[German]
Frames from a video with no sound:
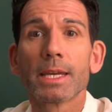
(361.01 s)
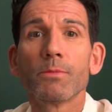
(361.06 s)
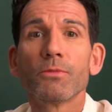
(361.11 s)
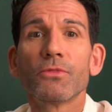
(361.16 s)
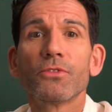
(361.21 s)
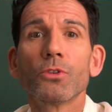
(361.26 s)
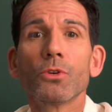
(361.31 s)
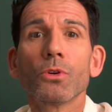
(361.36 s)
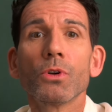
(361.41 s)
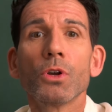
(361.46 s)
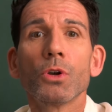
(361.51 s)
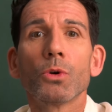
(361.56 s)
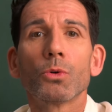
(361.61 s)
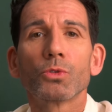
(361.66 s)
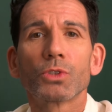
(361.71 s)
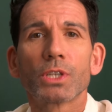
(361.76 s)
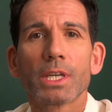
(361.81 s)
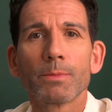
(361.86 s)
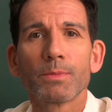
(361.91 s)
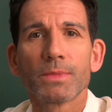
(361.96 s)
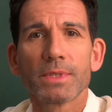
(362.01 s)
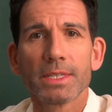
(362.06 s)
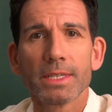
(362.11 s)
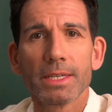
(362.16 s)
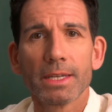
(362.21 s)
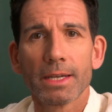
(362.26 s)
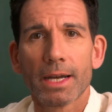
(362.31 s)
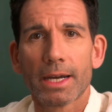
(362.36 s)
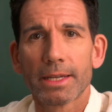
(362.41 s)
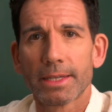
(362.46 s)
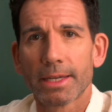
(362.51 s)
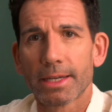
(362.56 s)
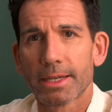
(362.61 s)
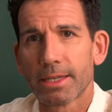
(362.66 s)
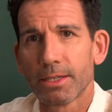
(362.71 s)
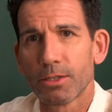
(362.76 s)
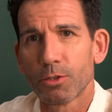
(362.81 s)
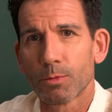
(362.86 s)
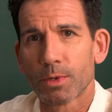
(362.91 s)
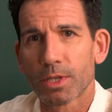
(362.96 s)
Impfung und gibt sie an ihr
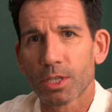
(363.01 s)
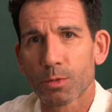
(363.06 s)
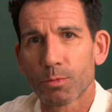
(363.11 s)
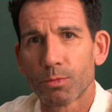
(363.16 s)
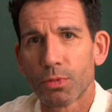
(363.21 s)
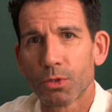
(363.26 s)
Kind über das